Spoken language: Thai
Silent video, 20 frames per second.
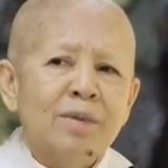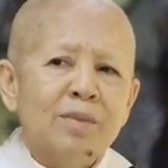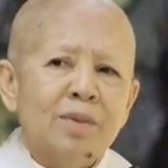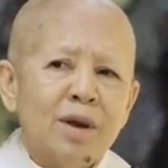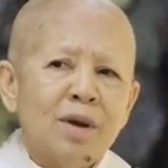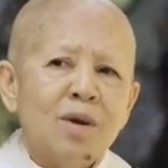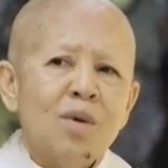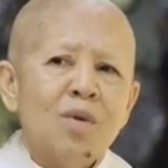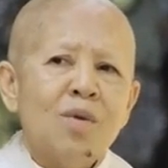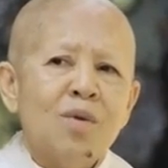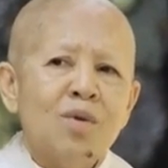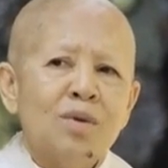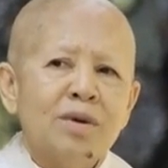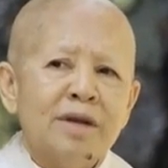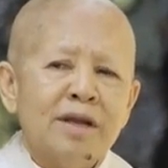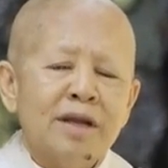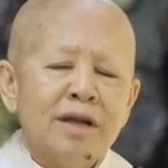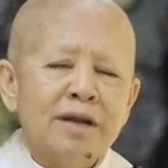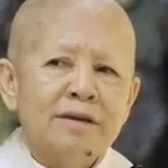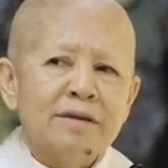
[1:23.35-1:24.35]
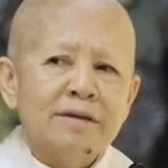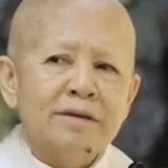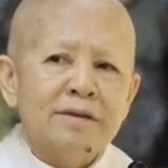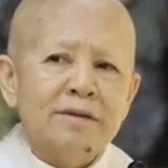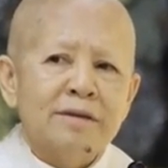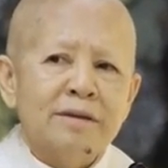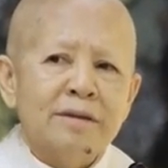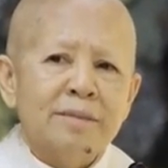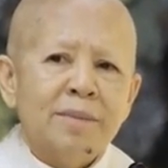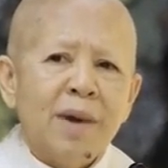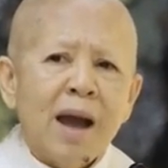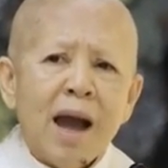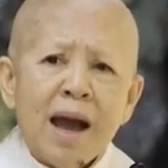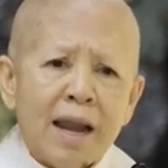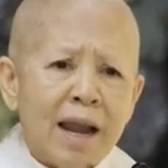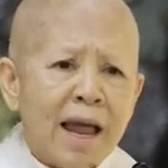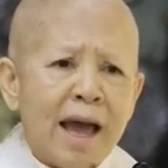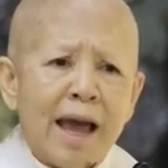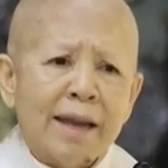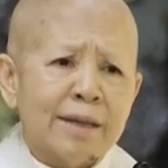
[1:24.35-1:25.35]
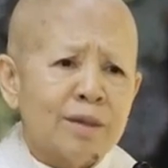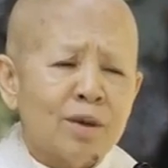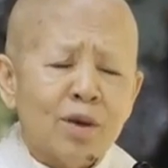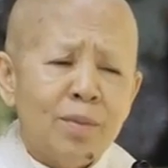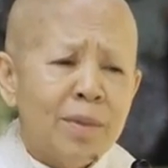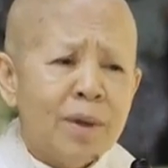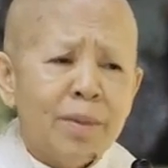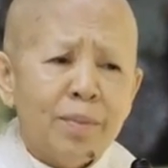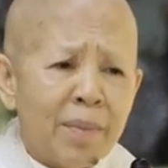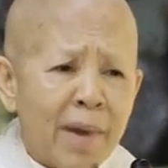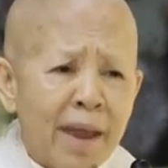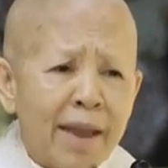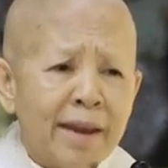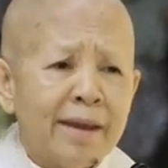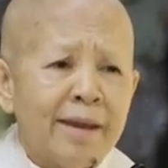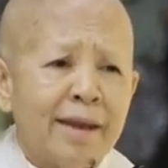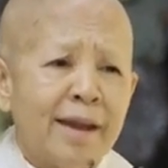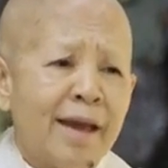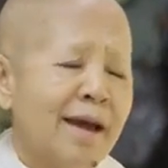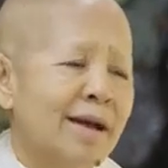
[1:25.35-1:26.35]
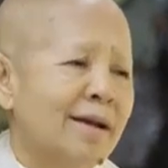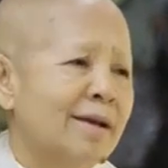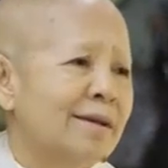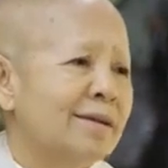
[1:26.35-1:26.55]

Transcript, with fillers: พระองค์เนี่ยพระอรหันต์ก็ไม่เป็นนะ